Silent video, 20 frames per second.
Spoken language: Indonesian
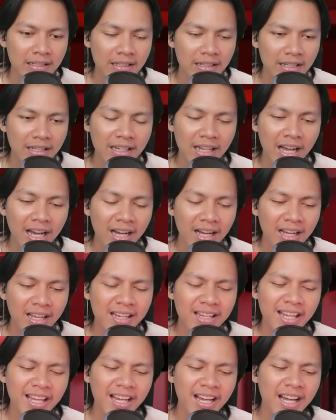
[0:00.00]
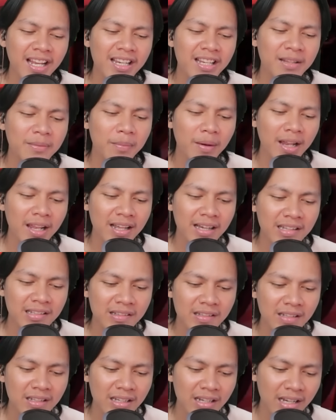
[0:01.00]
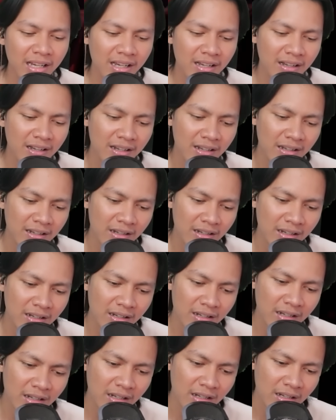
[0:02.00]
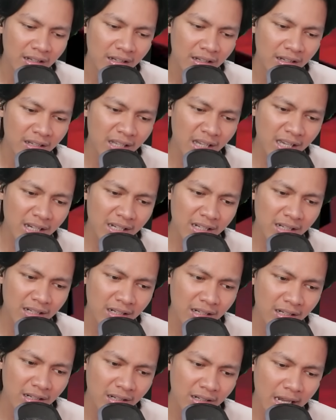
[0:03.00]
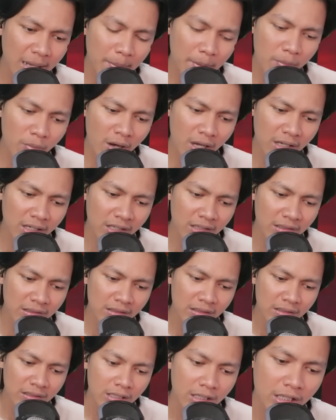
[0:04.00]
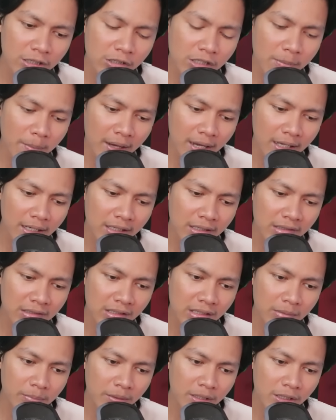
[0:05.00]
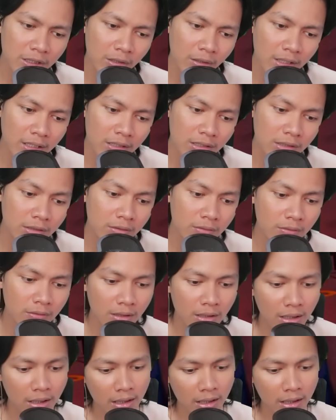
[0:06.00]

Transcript: Ini ah, ini kayak kanibal nggak sih dia kayak Ya kan? Apa bukan, guys? Itu dia makanin Skibidi toilet juga